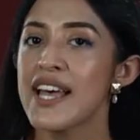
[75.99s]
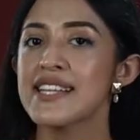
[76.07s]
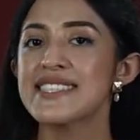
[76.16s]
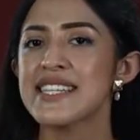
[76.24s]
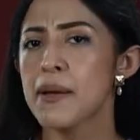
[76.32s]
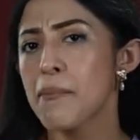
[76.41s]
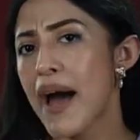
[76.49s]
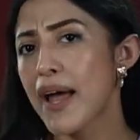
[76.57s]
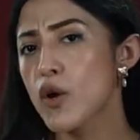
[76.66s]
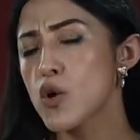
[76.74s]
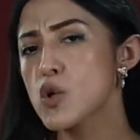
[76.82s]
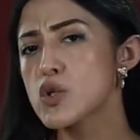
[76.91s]
Sin
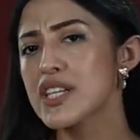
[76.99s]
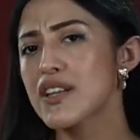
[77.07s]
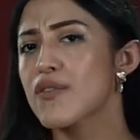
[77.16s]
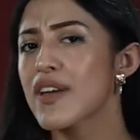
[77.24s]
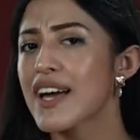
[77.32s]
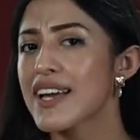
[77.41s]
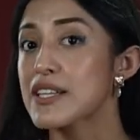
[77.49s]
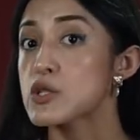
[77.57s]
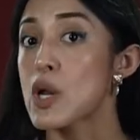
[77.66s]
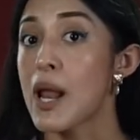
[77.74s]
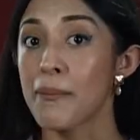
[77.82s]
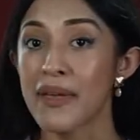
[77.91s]
embargo, no significa que
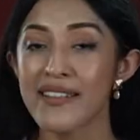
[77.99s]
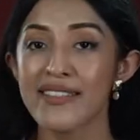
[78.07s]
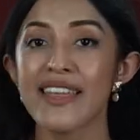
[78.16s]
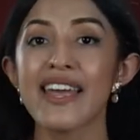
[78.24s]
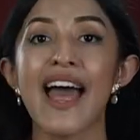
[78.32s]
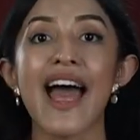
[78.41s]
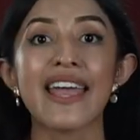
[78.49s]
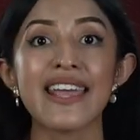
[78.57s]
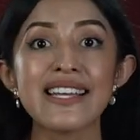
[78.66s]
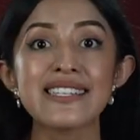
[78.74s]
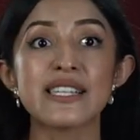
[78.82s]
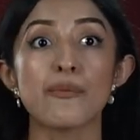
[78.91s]
solamente
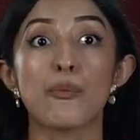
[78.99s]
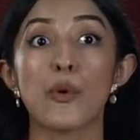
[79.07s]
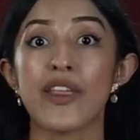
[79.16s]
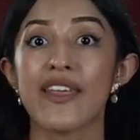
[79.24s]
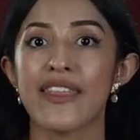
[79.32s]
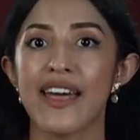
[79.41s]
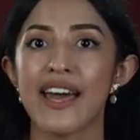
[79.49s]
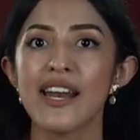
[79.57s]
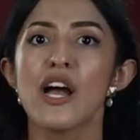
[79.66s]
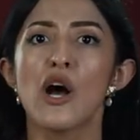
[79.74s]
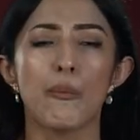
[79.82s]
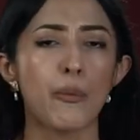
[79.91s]
ahí se pueda dar
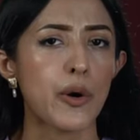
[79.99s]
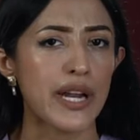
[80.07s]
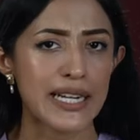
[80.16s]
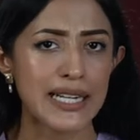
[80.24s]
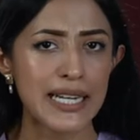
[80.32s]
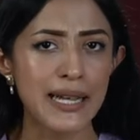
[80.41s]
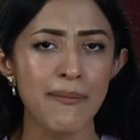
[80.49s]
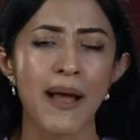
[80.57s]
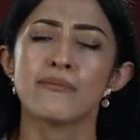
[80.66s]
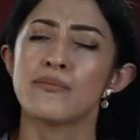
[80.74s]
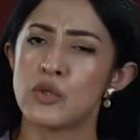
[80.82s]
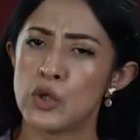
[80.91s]
por el clima.